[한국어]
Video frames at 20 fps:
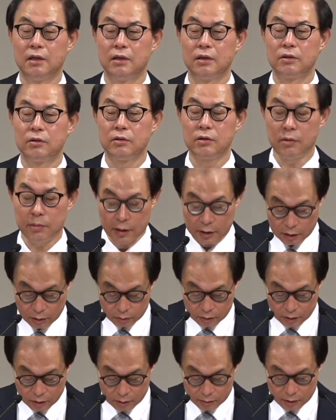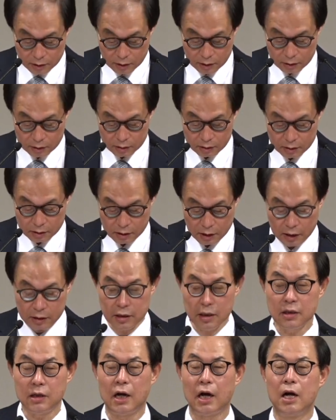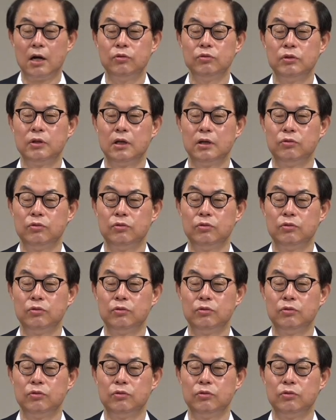저는 게 맞다고 생각합니다. 그죠? 가장 강한 군대.